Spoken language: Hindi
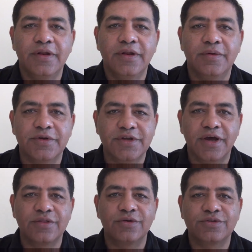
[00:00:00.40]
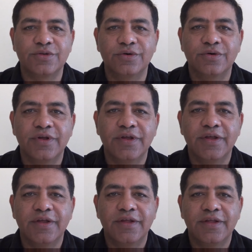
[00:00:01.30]
नमस्कार दोस्तों
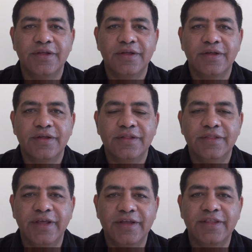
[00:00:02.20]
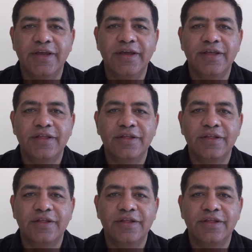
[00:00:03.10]
देखते हैं